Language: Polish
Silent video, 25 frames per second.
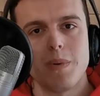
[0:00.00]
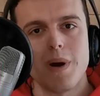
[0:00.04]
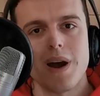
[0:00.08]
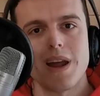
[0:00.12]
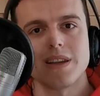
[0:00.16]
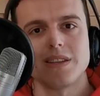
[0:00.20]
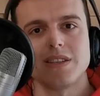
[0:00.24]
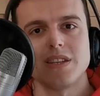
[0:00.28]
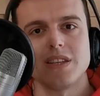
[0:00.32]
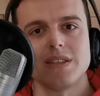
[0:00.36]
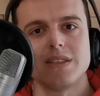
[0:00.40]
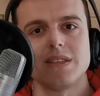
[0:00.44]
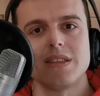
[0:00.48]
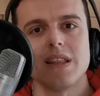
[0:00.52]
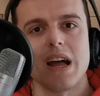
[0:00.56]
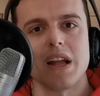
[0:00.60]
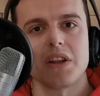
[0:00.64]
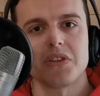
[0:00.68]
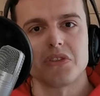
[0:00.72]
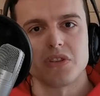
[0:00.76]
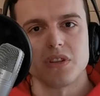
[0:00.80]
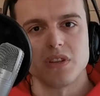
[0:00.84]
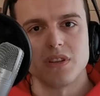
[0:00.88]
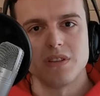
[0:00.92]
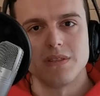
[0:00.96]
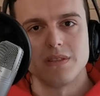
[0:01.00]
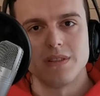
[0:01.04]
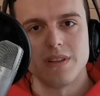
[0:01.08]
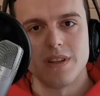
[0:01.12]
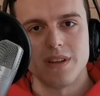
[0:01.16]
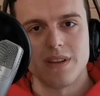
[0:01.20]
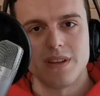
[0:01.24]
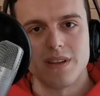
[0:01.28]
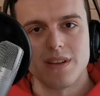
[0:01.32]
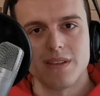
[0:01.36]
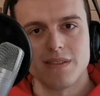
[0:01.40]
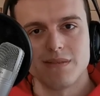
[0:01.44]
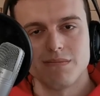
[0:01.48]
bardziej znaczy,
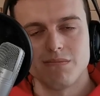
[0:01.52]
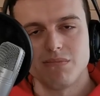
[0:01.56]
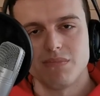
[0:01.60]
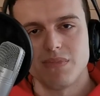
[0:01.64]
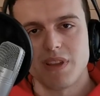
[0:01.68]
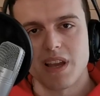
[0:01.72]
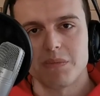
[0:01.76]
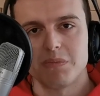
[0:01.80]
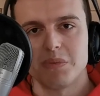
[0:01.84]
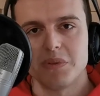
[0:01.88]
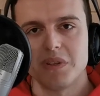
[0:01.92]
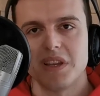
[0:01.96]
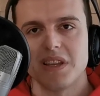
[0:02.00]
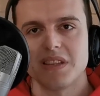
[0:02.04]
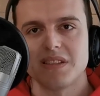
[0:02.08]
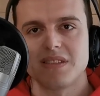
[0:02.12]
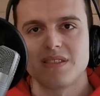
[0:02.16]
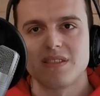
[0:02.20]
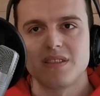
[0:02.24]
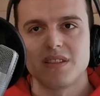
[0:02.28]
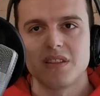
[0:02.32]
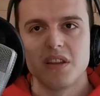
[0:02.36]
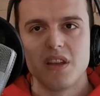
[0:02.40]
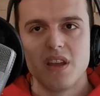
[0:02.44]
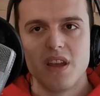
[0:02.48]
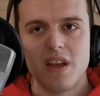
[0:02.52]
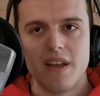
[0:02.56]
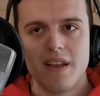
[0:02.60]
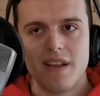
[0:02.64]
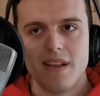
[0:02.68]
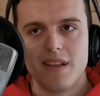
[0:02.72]
e, jakby jest